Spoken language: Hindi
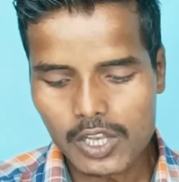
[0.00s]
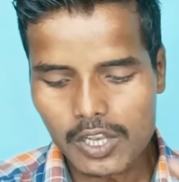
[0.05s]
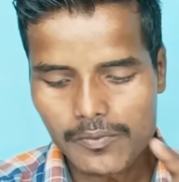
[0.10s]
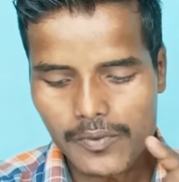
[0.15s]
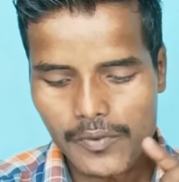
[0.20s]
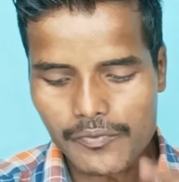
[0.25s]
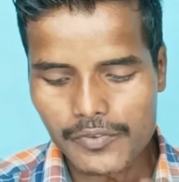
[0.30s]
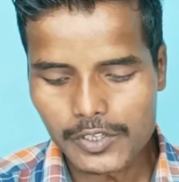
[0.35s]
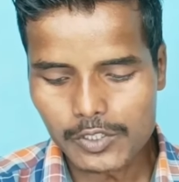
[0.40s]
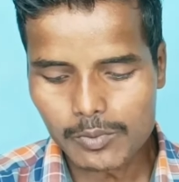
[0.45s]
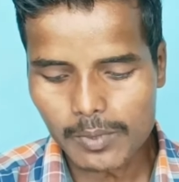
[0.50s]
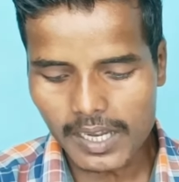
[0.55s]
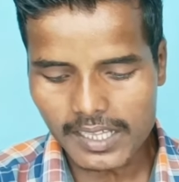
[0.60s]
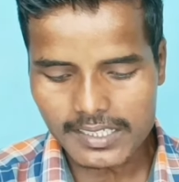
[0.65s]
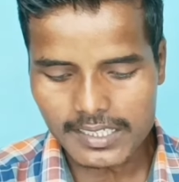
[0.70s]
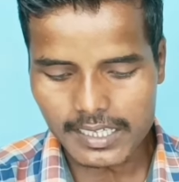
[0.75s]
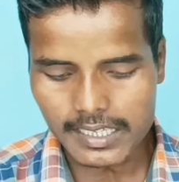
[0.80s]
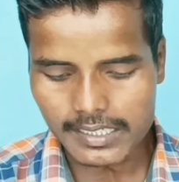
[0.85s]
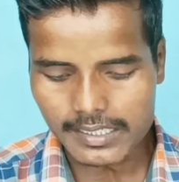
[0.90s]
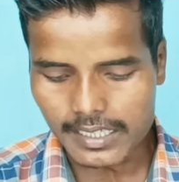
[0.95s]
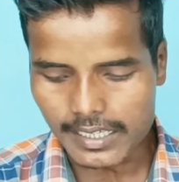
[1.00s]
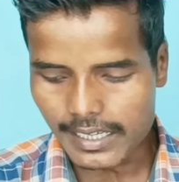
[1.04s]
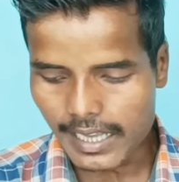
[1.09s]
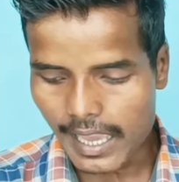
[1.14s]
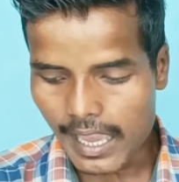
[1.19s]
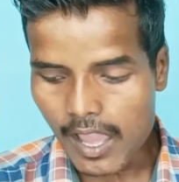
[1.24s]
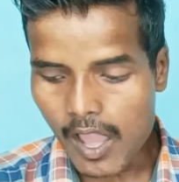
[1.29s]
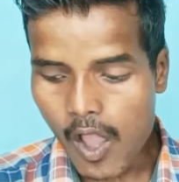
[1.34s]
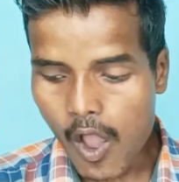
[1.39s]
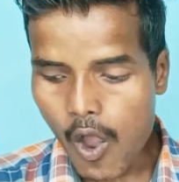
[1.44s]
वाले पे फिर दोबारा क्लिक
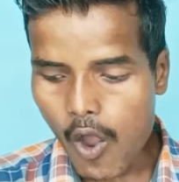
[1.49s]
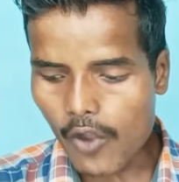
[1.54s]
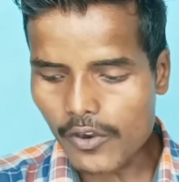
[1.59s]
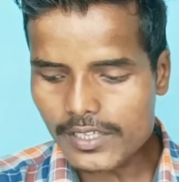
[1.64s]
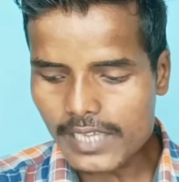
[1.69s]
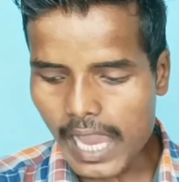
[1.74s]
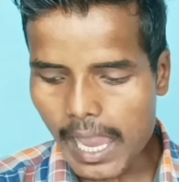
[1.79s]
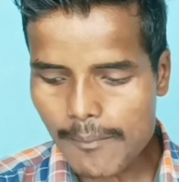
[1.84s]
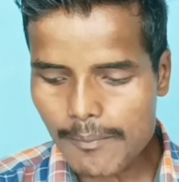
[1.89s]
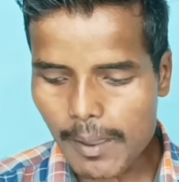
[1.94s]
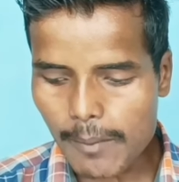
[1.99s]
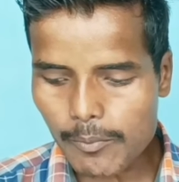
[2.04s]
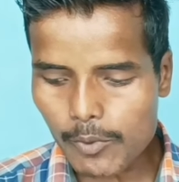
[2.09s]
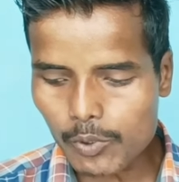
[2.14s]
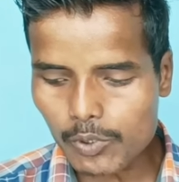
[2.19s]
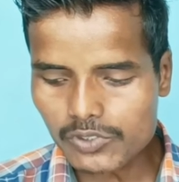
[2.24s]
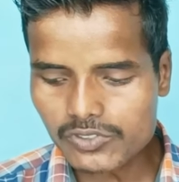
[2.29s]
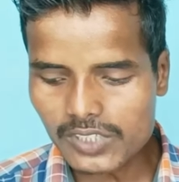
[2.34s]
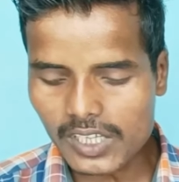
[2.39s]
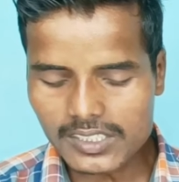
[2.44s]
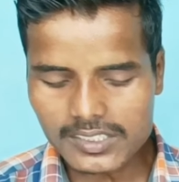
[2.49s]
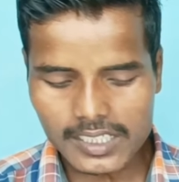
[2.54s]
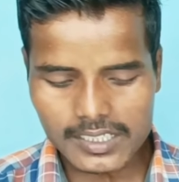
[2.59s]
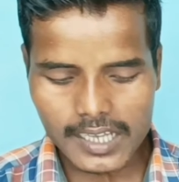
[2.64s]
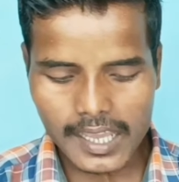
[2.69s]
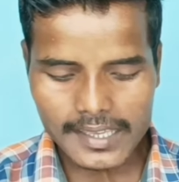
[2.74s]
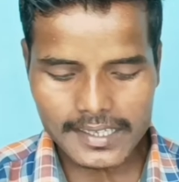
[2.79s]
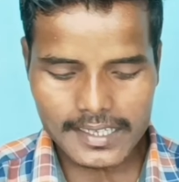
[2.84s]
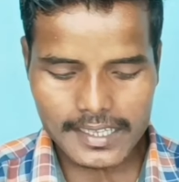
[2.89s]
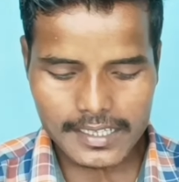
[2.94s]
करना है और यहाँ पे आप लोग को सर्च
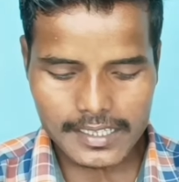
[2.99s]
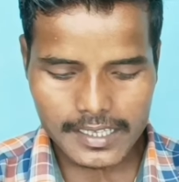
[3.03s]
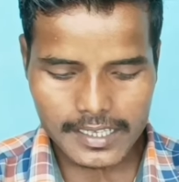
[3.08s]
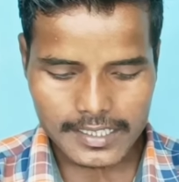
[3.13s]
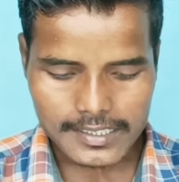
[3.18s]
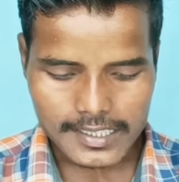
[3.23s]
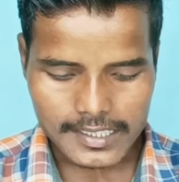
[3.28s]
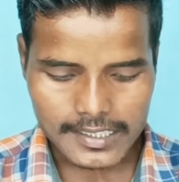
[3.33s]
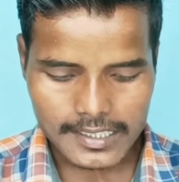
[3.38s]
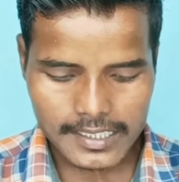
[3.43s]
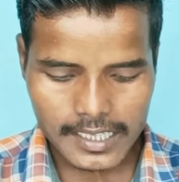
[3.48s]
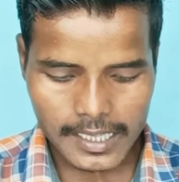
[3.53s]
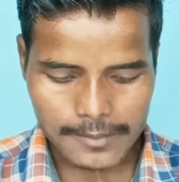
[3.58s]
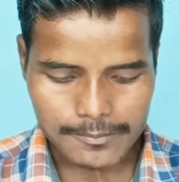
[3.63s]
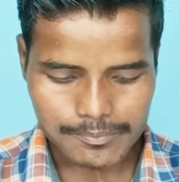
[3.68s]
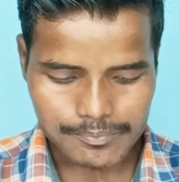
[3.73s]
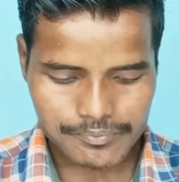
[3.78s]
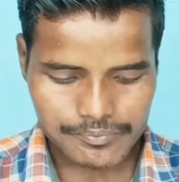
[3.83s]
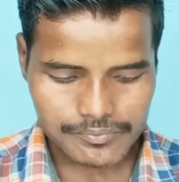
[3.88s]
करना है क्रिएट ठीक है